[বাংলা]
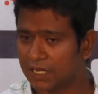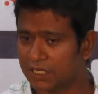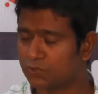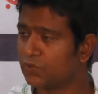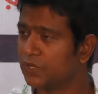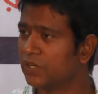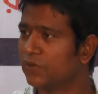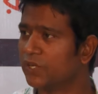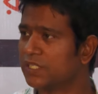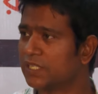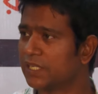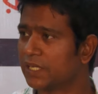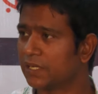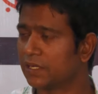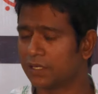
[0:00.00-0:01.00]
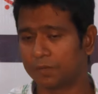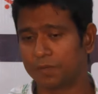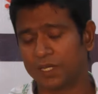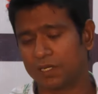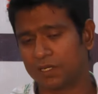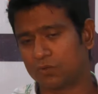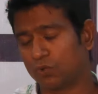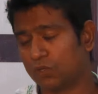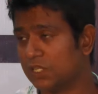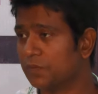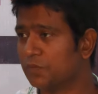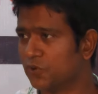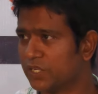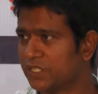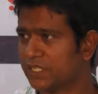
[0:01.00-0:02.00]
আশুইন রয়েছে ইভেন
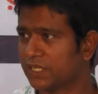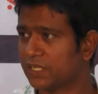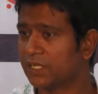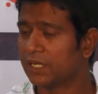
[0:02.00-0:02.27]
কুলদীপ রয়েছে